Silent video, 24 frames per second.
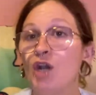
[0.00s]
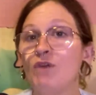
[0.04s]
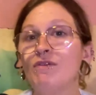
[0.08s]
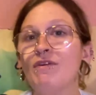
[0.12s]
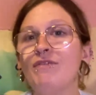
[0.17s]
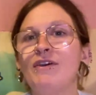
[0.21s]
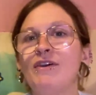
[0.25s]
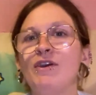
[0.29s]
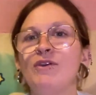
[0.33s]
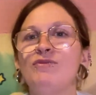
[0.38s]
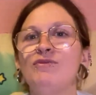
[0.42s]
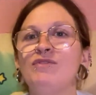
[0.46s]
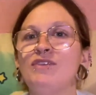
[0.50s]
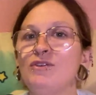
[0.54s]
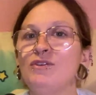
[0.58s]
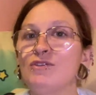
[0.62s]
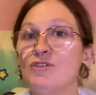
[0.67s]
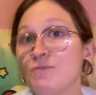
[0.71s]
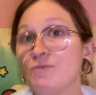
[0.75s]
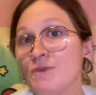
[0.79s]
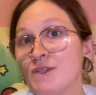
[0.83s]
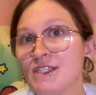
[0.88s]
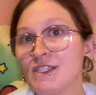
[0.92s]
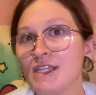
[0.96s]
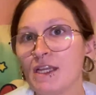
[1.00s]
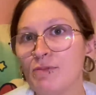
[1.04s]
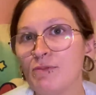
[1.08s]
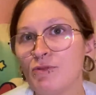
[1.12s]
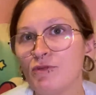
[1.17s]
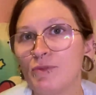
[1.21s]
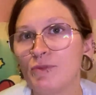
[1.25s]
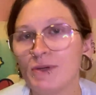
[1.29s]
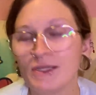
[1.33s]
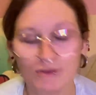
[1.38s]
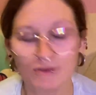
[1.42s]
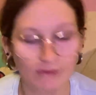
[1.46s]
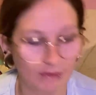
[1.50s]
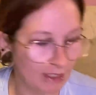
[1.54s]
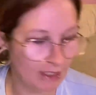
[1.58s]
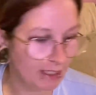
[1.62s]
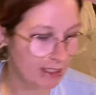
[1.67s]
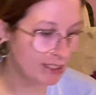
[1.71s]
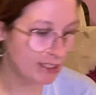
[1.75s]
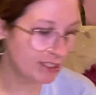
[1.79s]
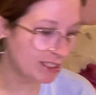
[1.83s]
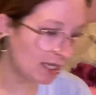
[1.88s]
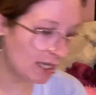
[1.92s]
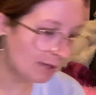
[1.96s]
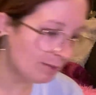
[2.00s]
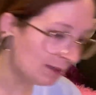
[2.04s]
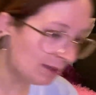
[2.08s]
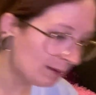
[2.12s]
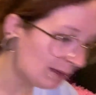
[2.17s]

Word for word: On va faire une vidéo spéciale pour vous présenter les chats,